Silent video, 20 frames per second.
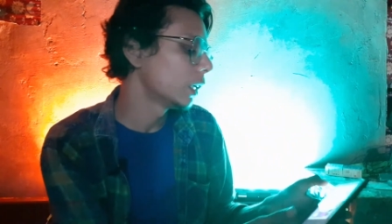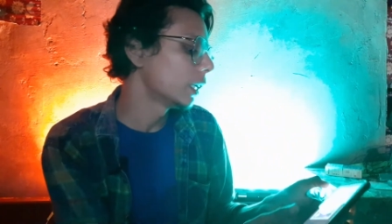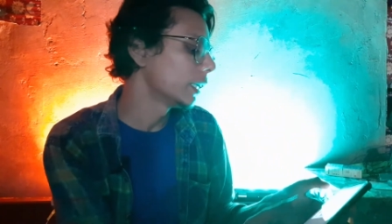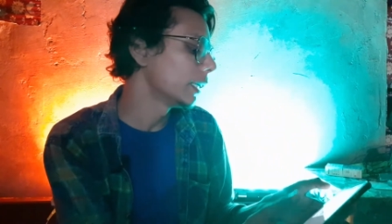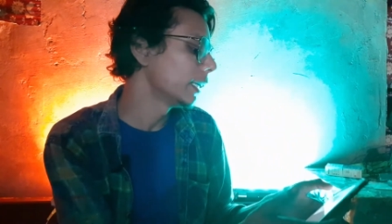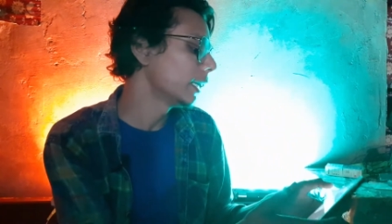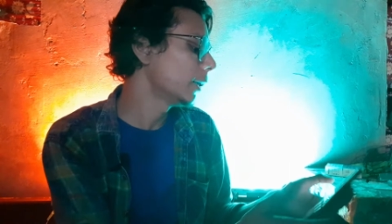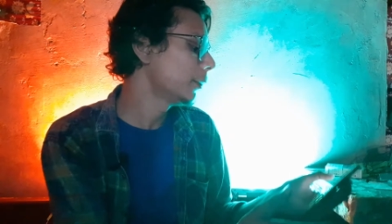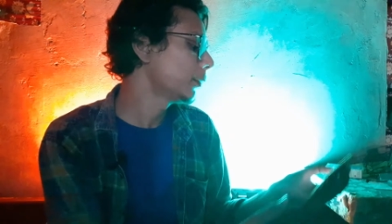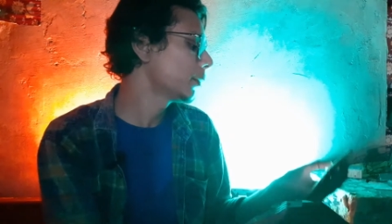
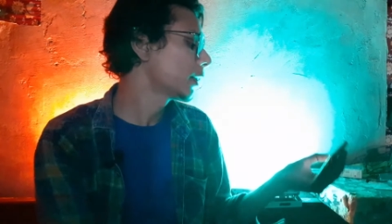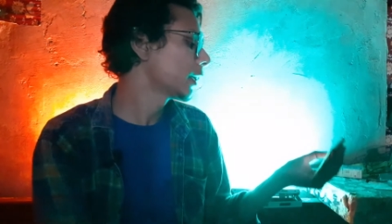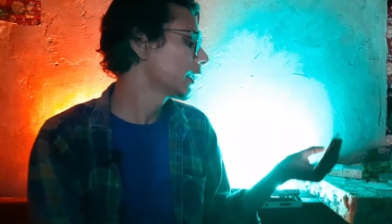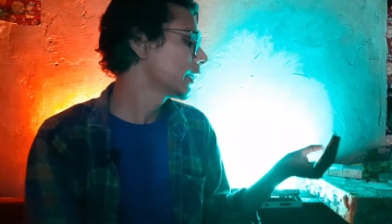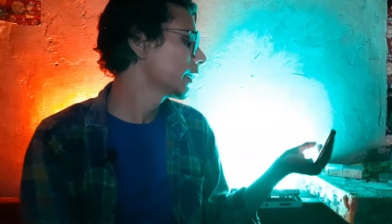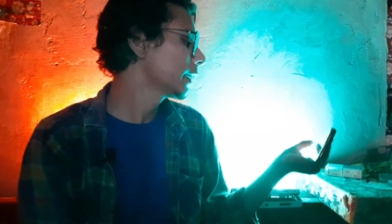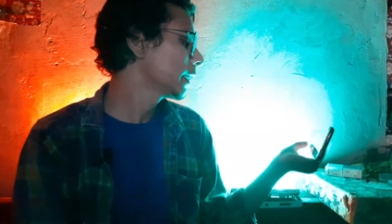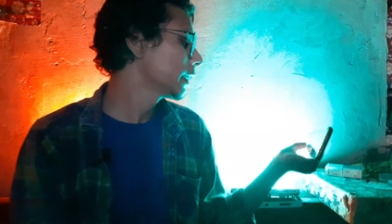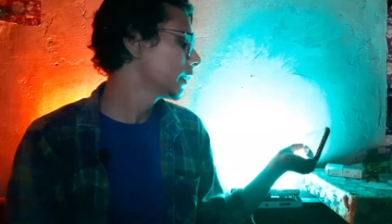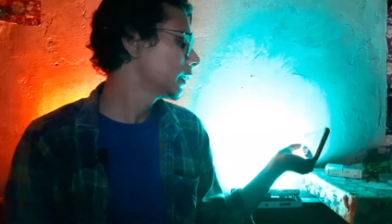ये हम
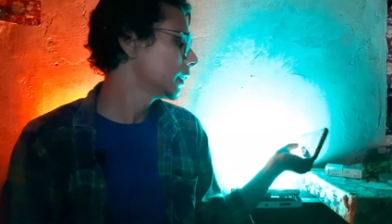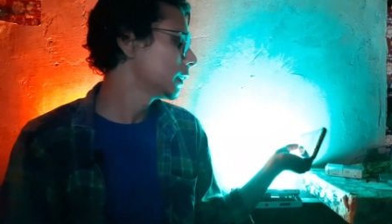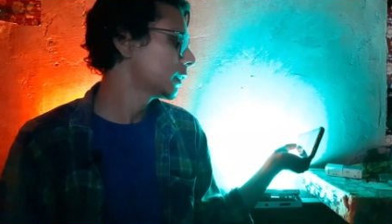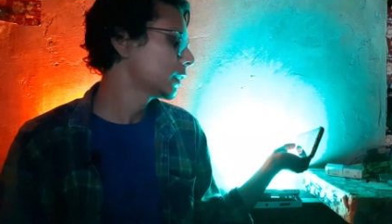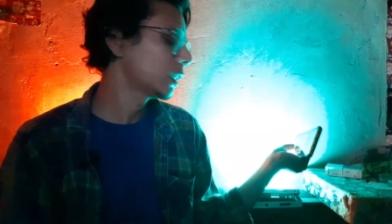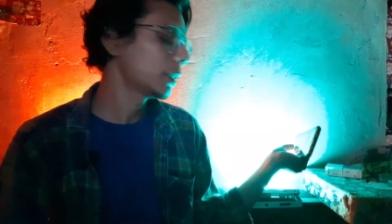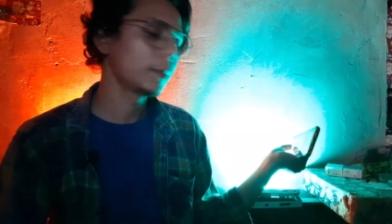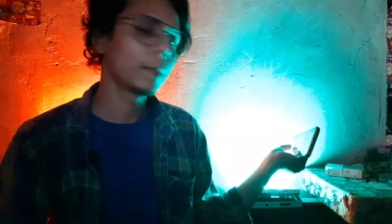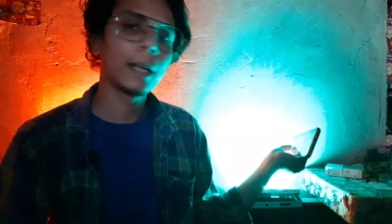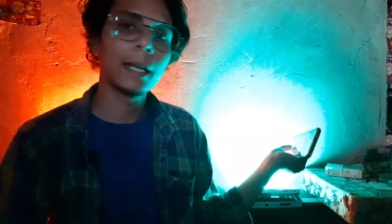करेंगे
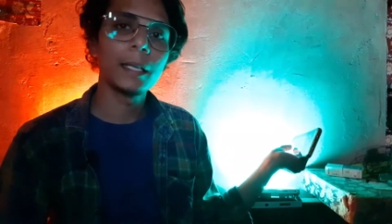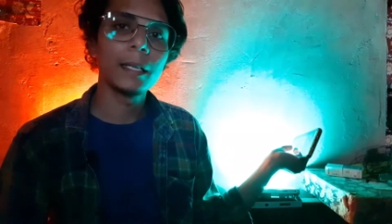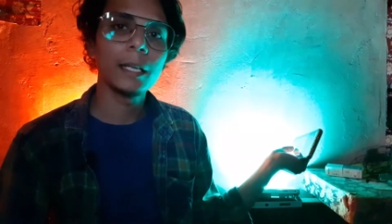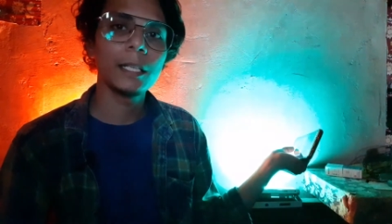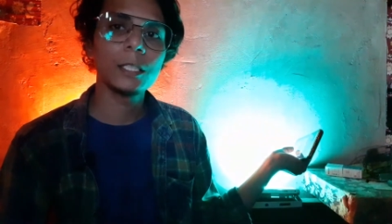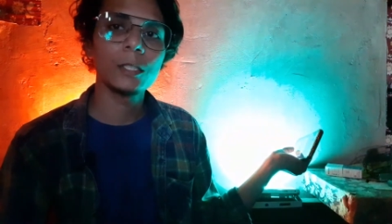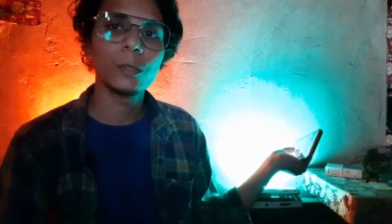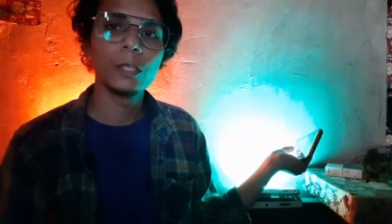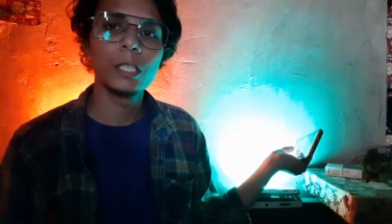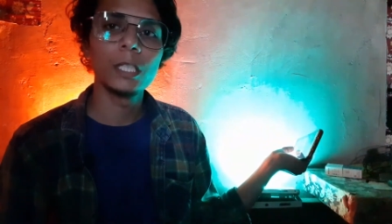इसकी
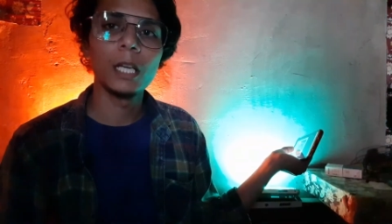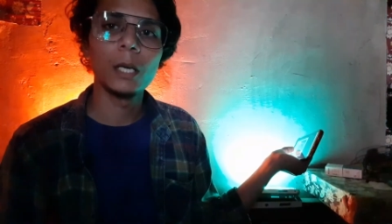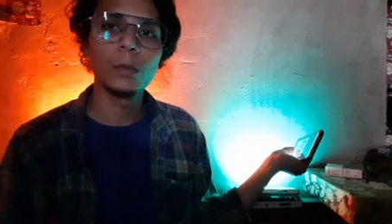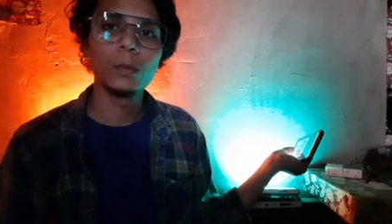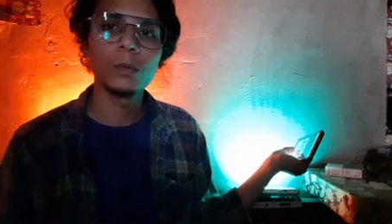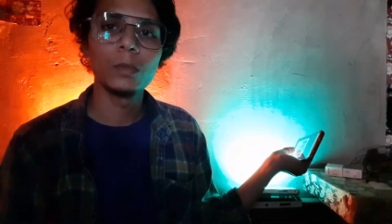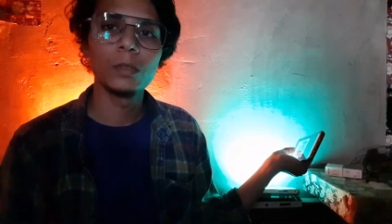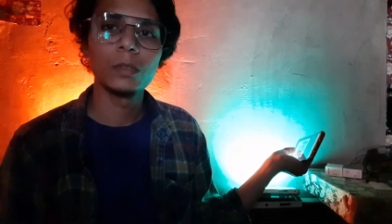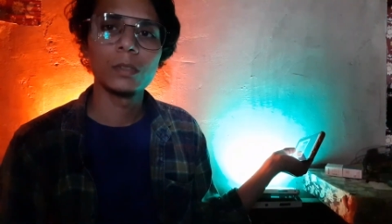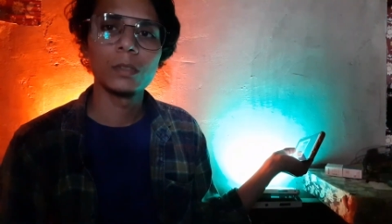ब्राइटनेस थोड़ी डाउन